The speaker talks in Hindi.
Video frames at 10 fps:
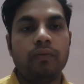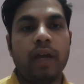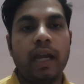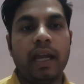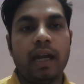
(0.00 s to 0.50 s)

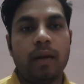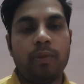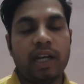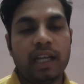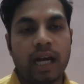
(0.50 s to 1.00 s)
वह
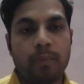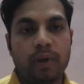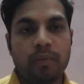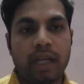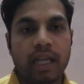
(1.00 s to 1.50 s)
अपने आप
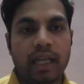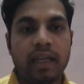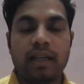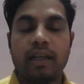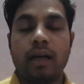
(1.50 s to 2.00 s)

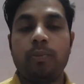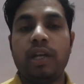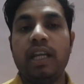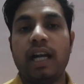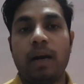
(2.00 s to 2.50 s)
में
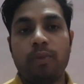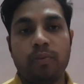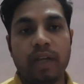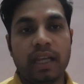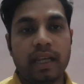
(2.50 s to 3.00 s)
अपने आप
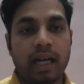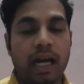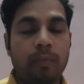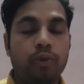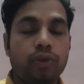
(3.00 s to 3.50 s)
में
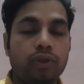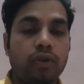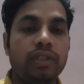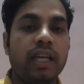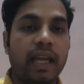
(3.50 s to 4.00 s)
आप
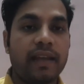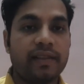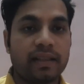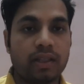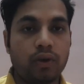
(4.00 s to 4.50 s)
उसको ये कह
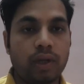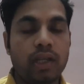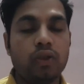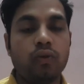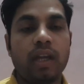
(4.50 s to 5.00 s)
सकते हो
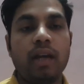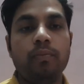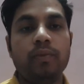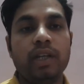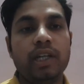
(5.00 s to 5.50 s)
कि
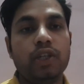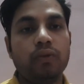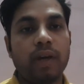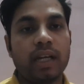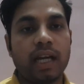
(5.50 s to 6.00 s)
स्वयं
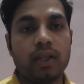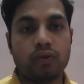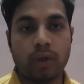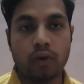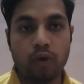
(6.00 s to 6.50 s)
ईश्वर का
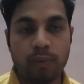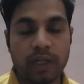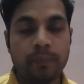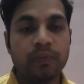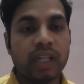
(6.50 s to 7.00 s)
स्वरूप
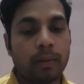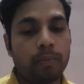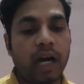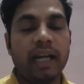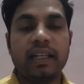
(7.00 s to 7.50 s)

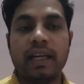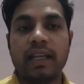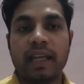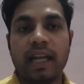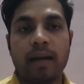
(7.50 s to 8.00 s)
मान
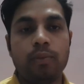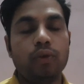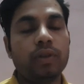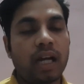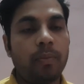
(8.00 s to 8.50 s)
करके आप
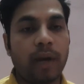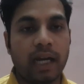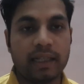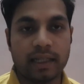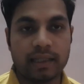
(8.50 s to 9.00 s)
उनका
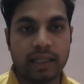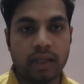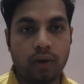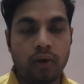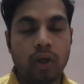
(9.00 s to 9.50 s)
पाठ करते हो